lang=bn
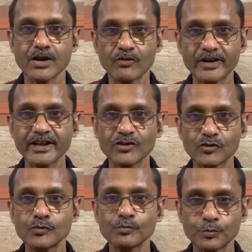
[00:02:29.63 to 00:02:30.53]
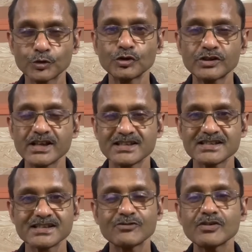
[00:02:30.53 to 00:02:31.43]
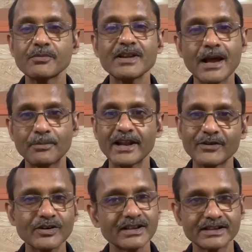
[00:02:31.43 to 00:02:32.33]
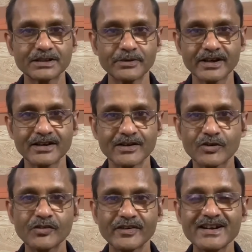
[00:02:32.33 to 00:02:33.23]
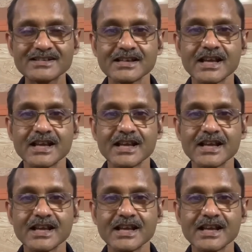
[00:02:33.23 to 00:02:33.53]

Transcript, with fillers: অনেক রকম পদ্ধতি আছে সেগুলো আপনি অ্যাপ্লাই করে দেখতে পারেন ওকে ফ্রেন্ডস